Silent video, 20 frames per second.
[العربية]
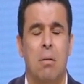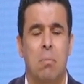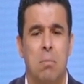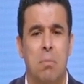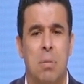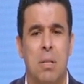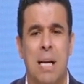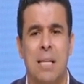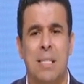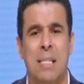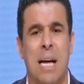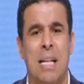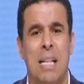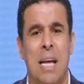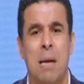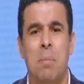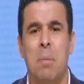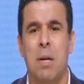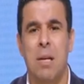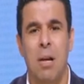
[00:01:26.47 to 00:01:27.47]
بتسعى
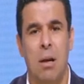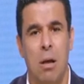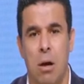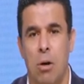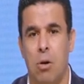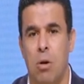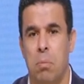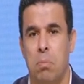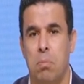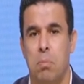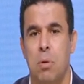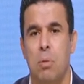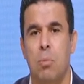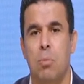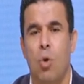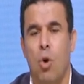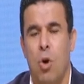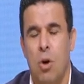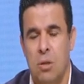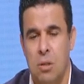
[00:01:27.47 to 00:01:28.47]
دائما للخراب
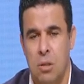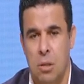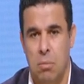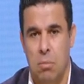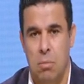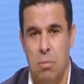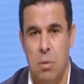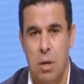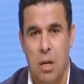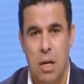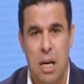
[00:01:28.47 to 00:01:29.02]
معظم